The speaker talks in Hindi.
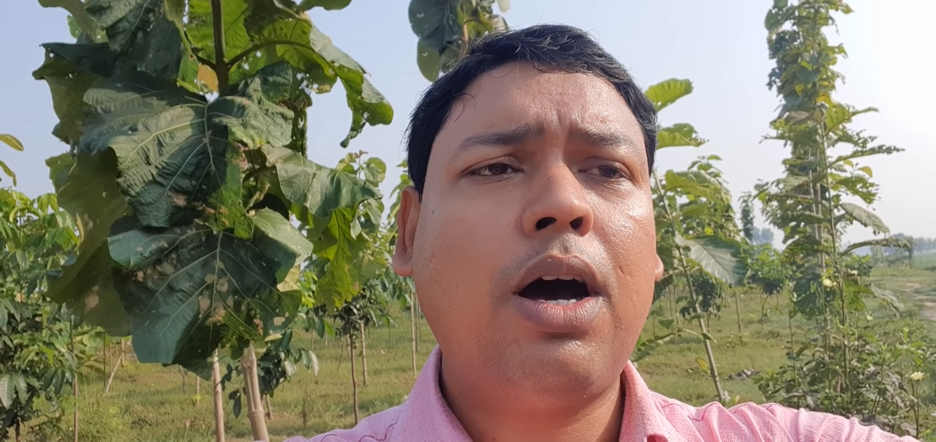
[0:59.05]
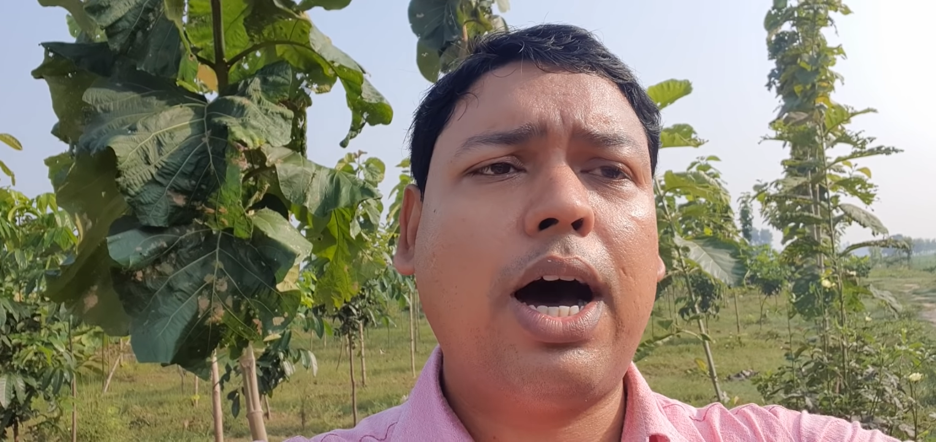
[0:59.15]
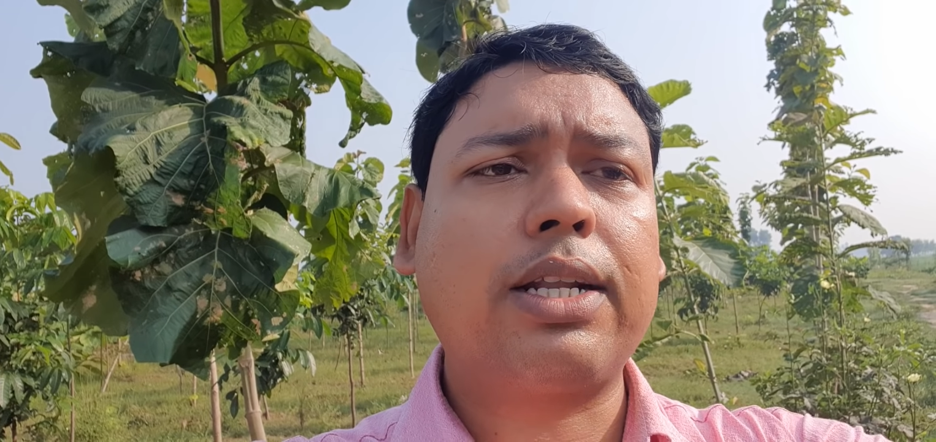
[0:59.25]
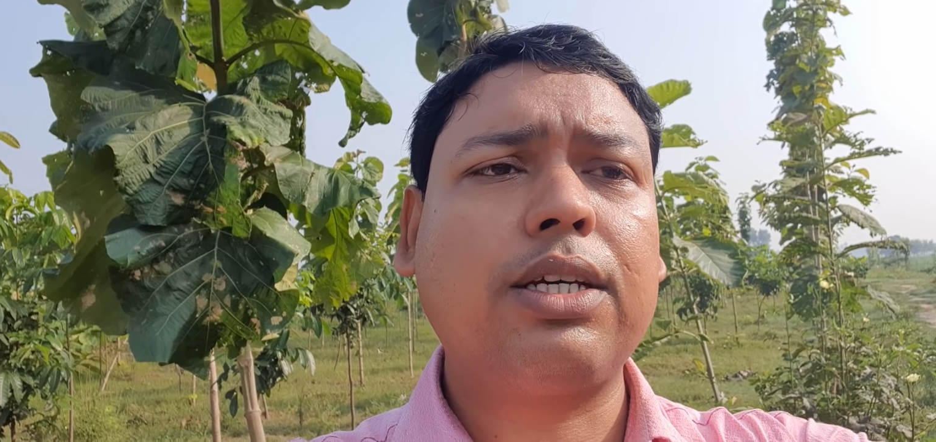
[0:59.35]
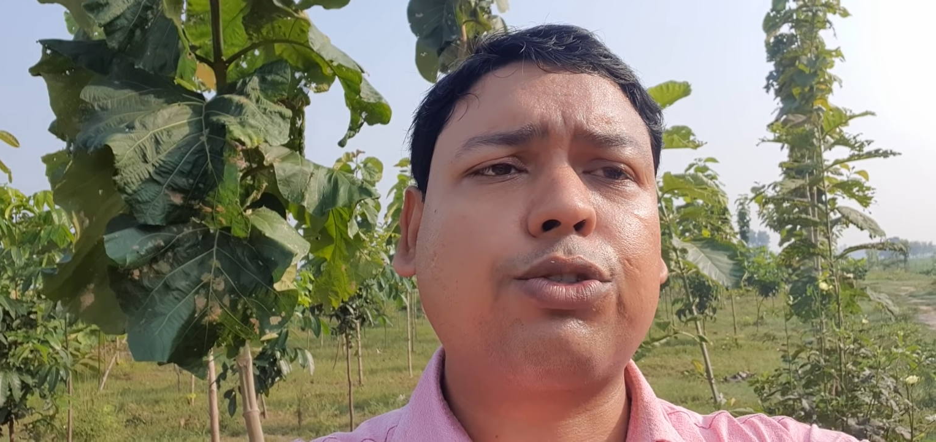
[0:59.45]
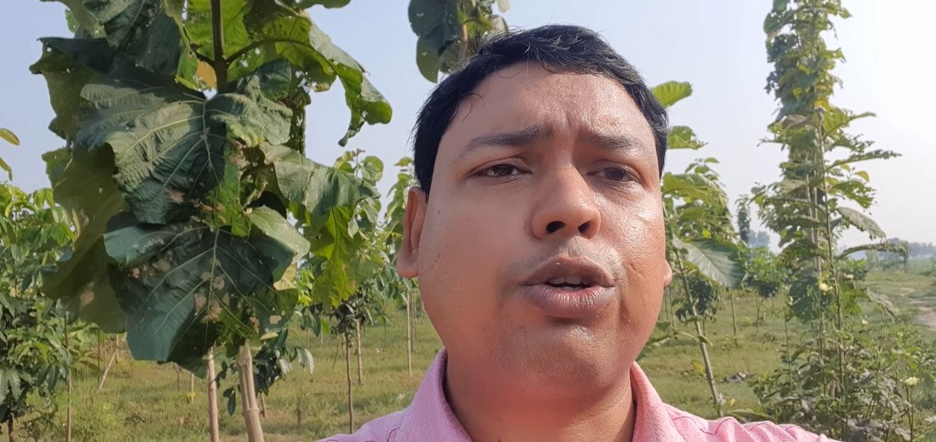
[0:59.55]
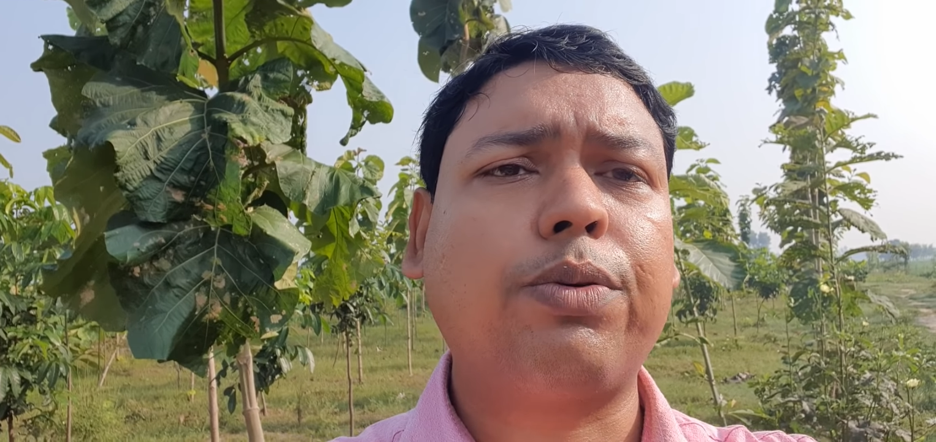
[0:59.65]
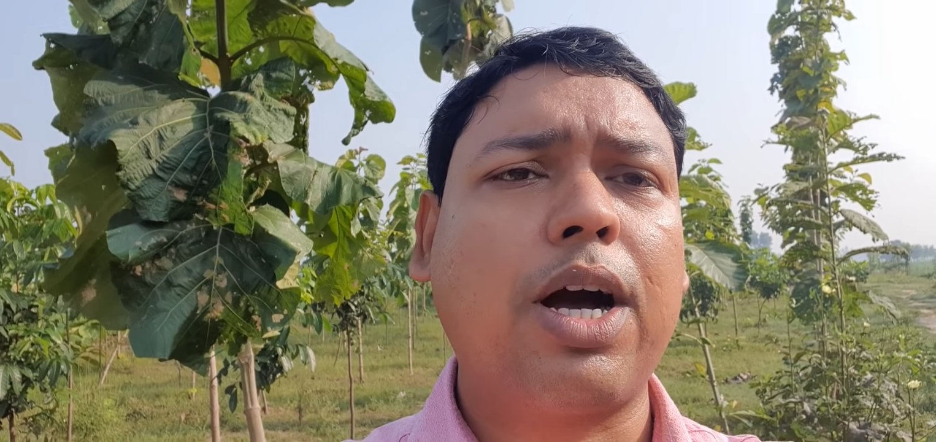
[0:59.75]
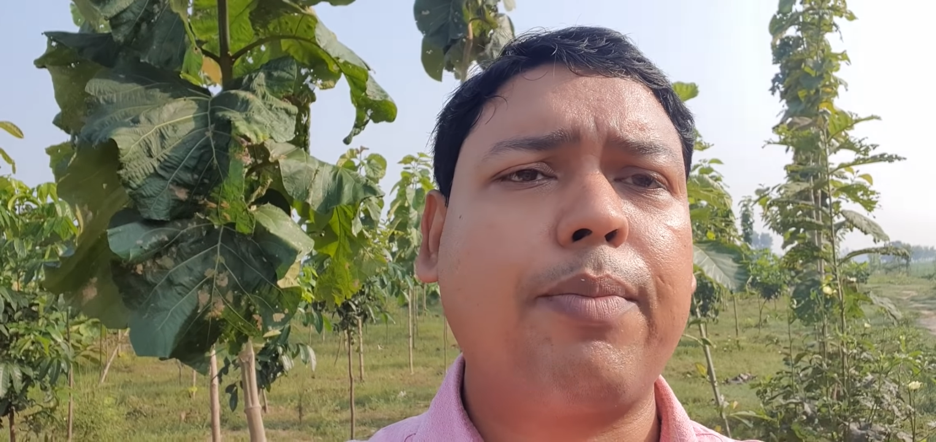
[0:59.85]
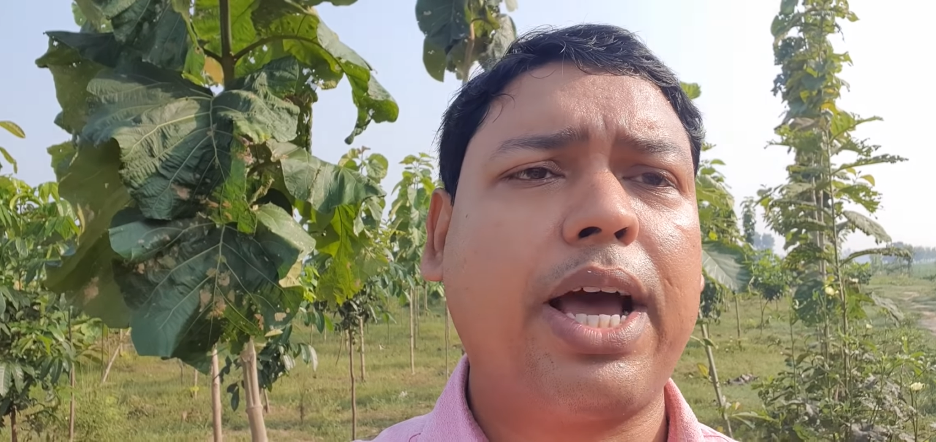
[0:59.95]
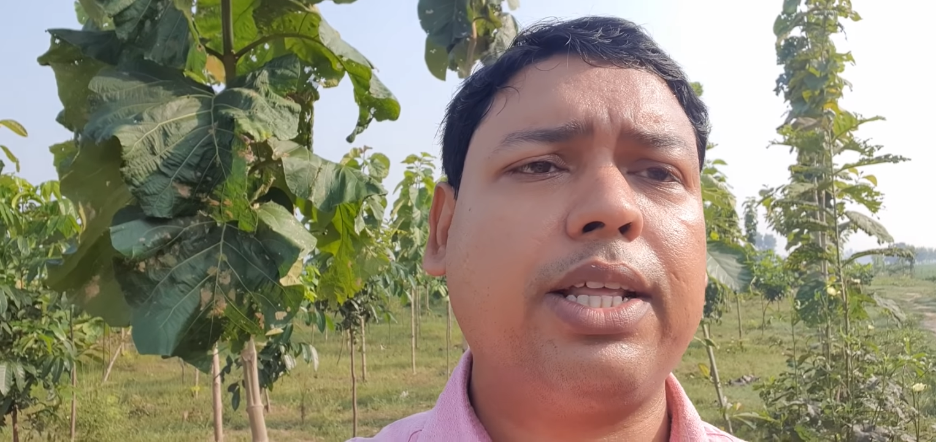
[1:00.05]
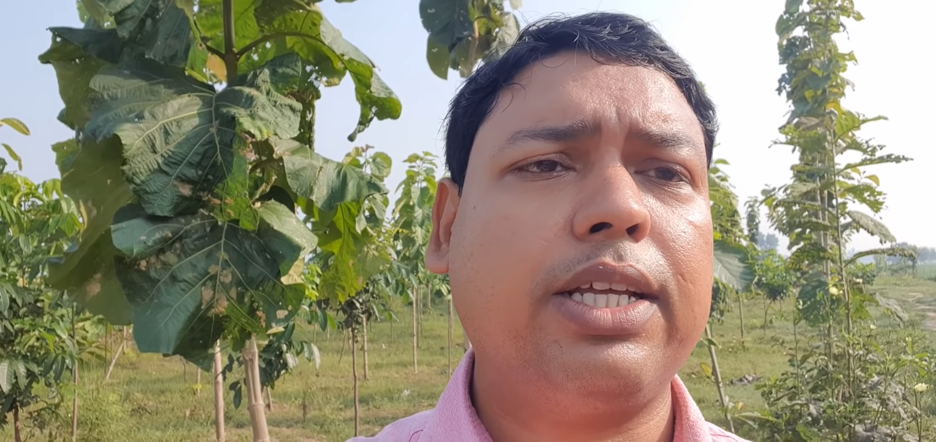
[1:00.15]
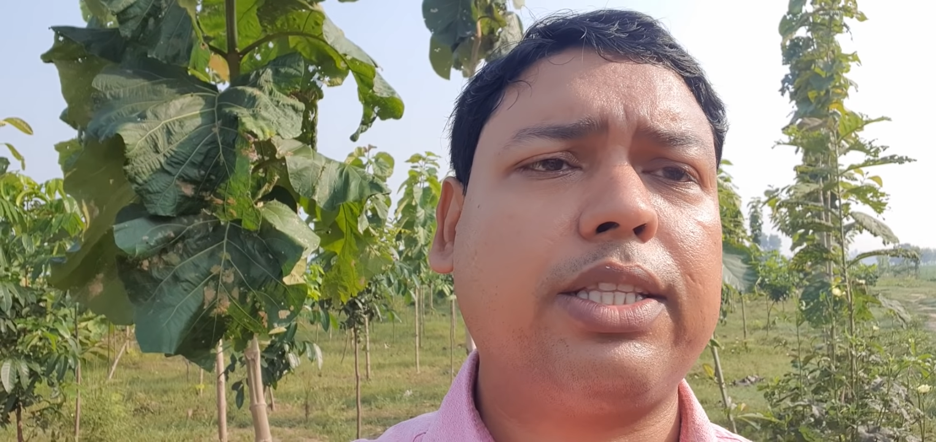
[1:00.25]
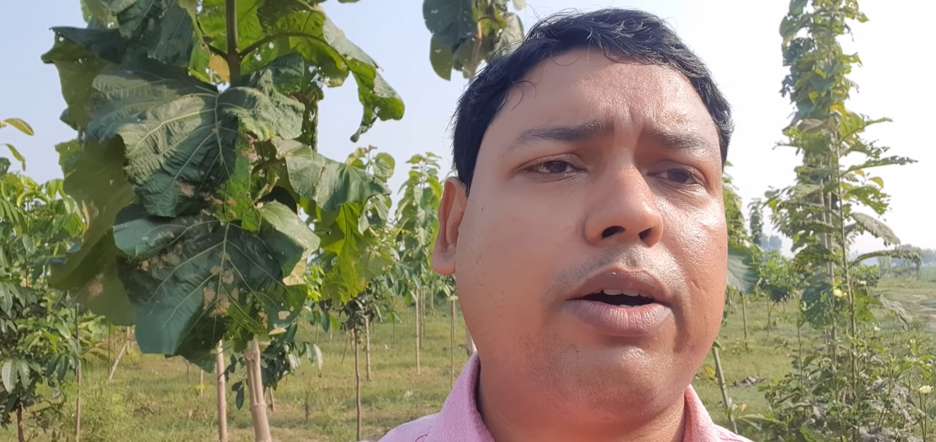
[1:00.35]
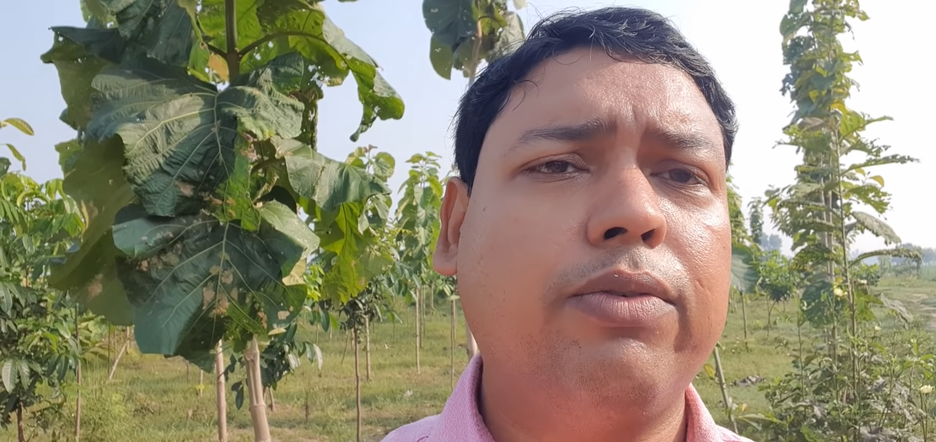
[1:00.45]
हार्दिक शुभकामनाएँ
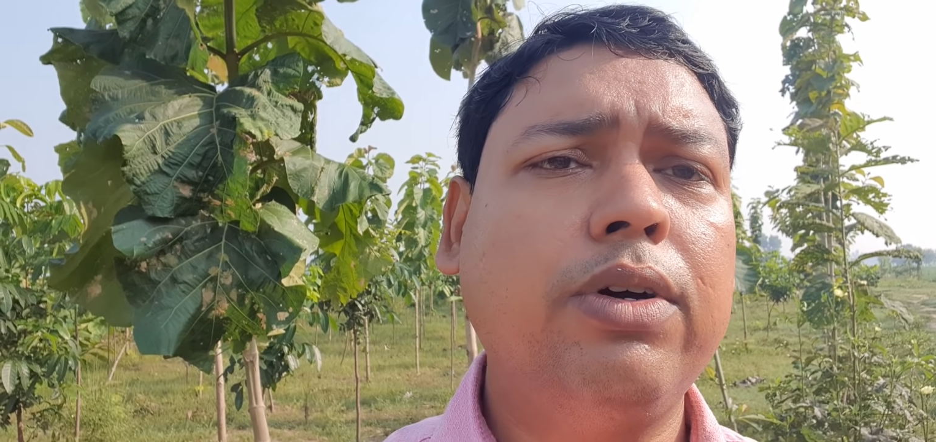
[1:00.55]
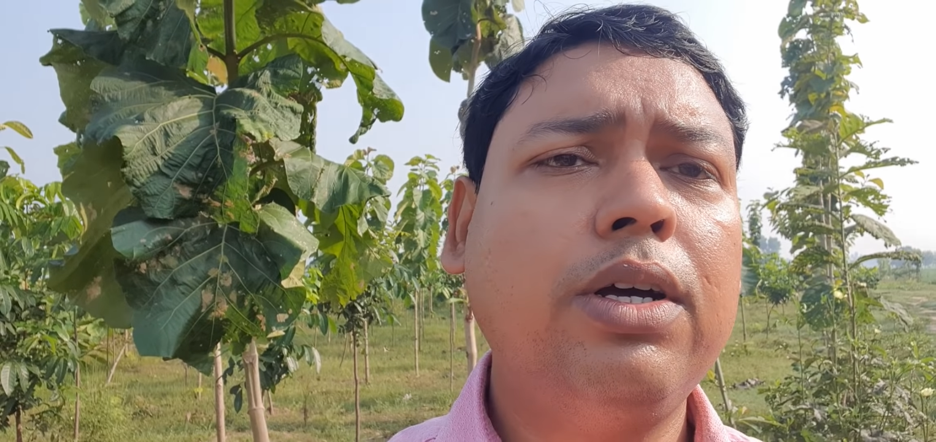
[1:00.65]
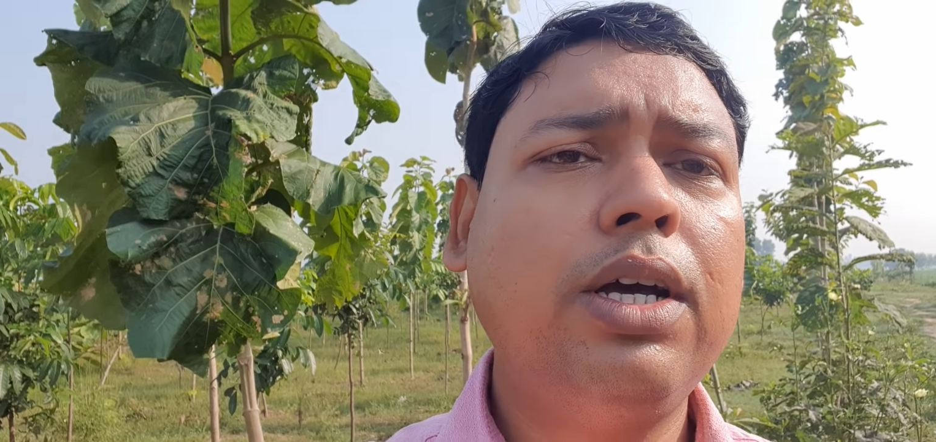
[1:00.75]
देता हूँ